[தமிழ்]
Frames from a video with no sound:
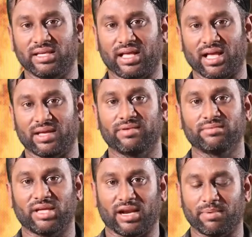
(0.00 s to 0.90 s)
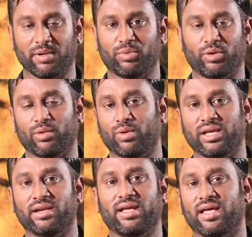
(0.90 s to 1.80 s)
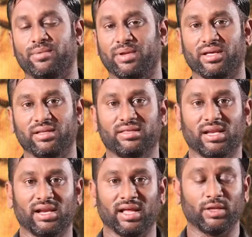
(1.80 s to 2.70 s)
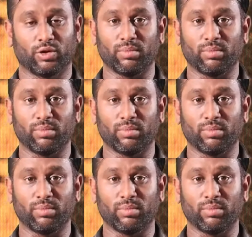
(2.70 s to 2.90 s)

இதுக்காகவே வந்து அர்ப்பணிப்பு உணர்வோடு இருக்காரு அப்படிங்கிறது தெரியல